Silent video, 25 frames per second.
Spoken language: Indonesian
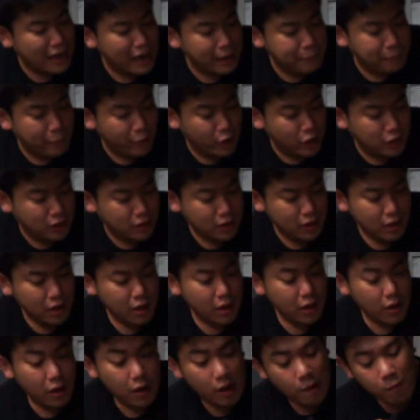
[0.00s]
repot
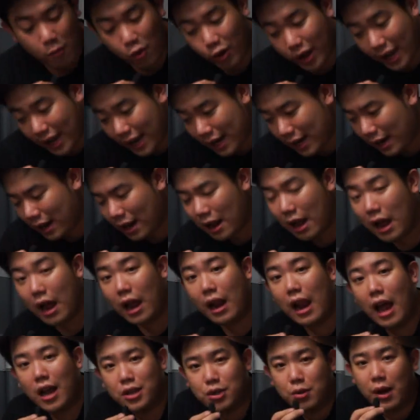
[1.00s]
mungkin
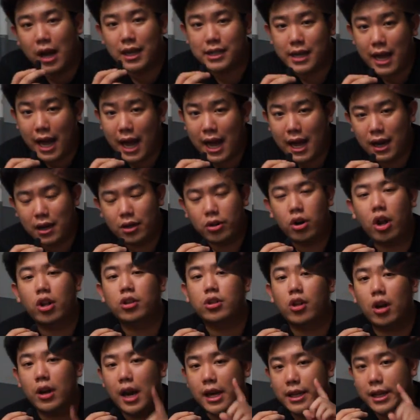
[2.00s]
langsung aja
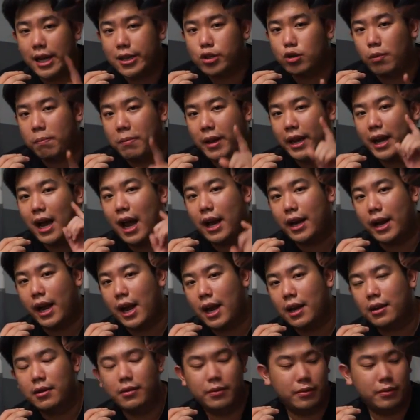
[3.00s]
nonton aja cuplikannya
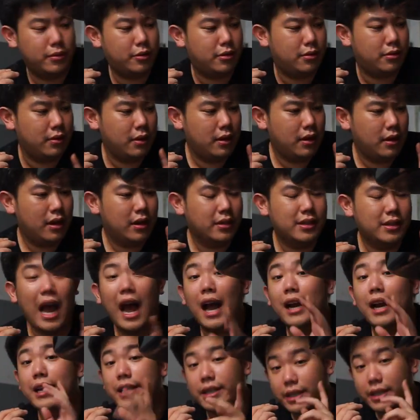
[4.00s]

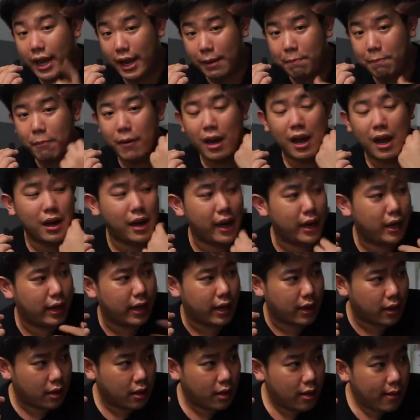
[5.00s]
jangan di skip karena
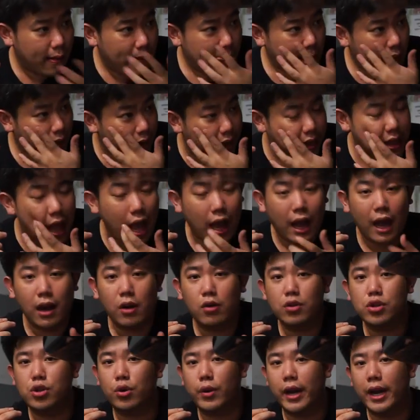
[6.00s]
ini kita
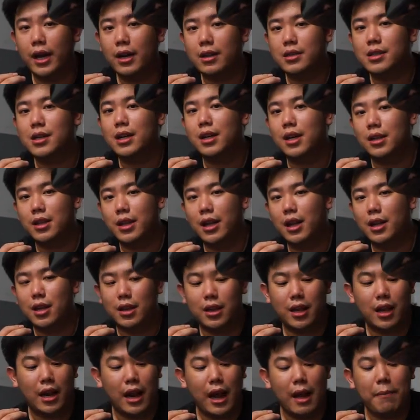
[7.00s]
akan nunjukin
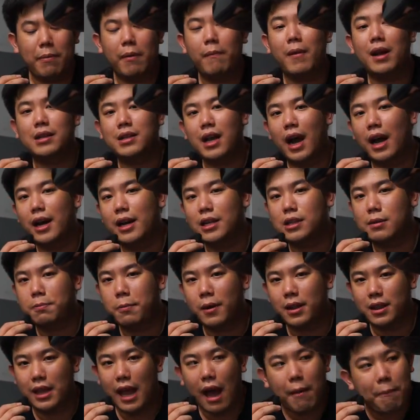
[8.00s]
sedetil-detilnya pemasangannya
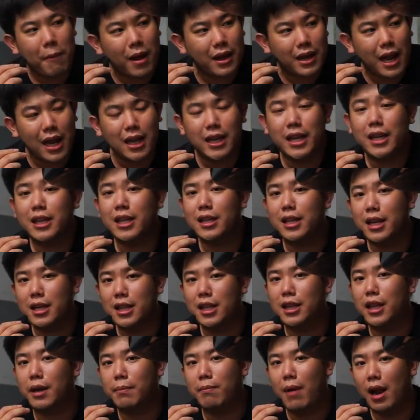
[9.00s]
seperti apa dan di
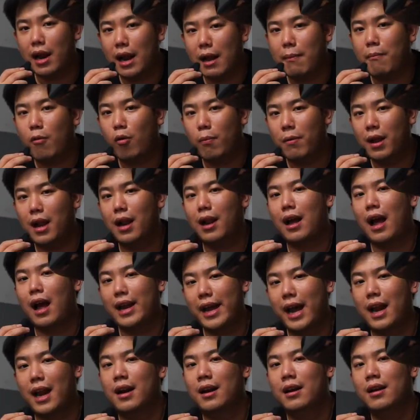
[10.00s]
titik-titik mana mobil
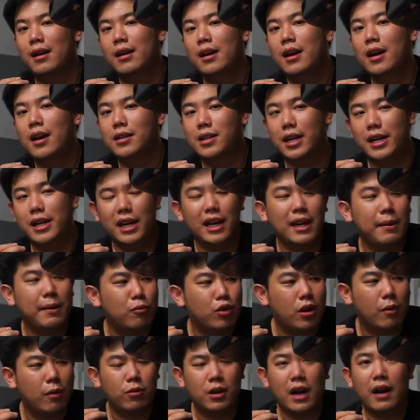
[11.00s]
kalian jadi ini
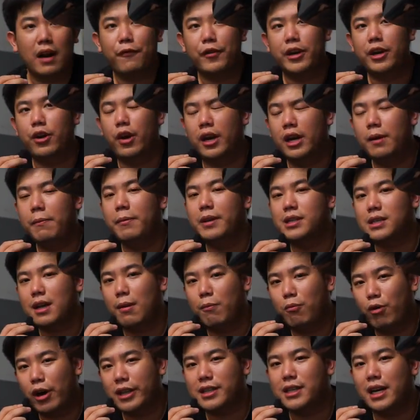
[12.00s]
mudah-mudahan video ini bisa
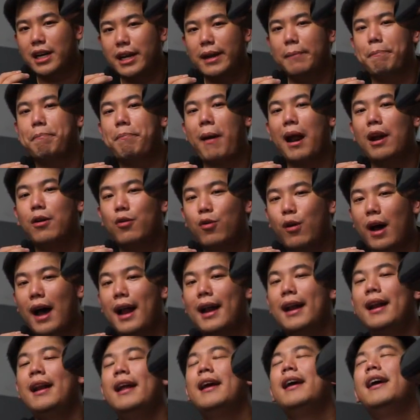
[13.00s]
buat jadi
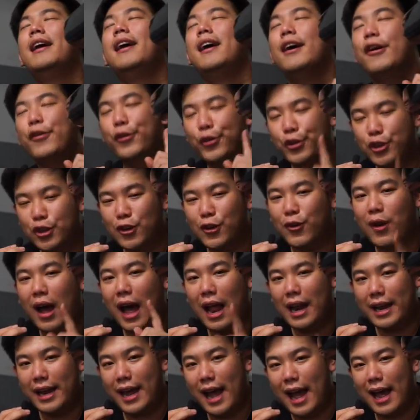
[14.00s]
panduan untuk
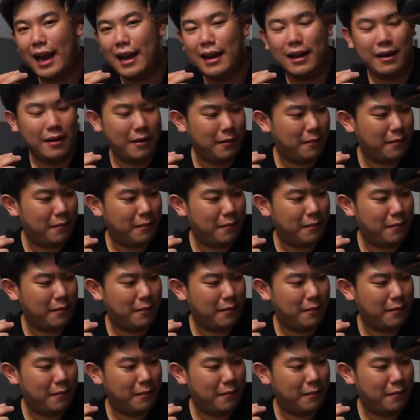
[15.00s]
kalian